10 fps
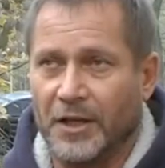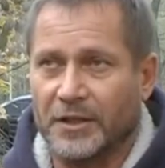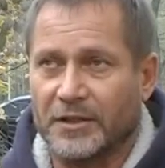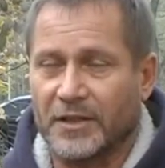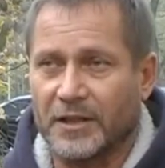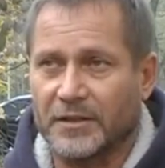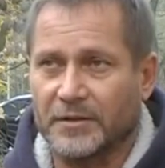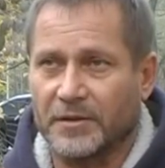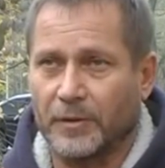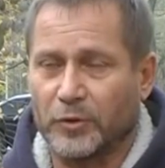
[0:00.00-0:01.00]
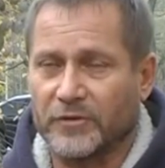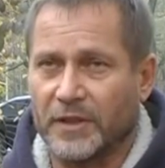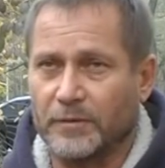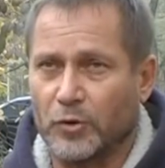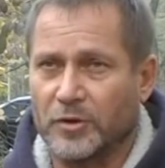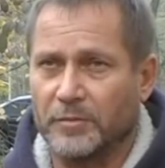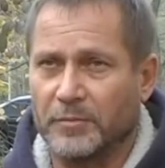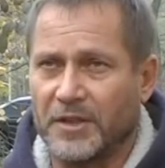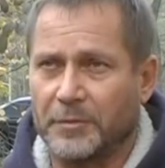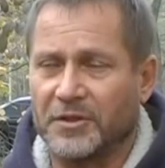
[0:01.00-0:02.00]
Эта странность, на мой взгляд, может
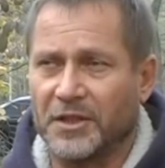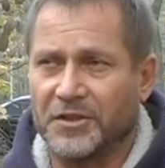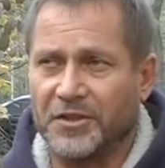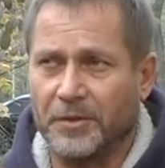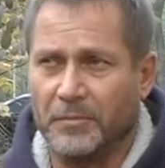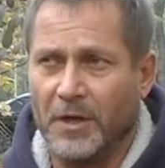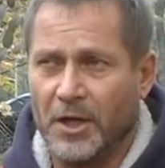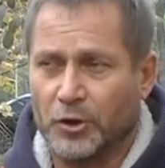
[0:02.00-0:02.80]
быть объяснена тем,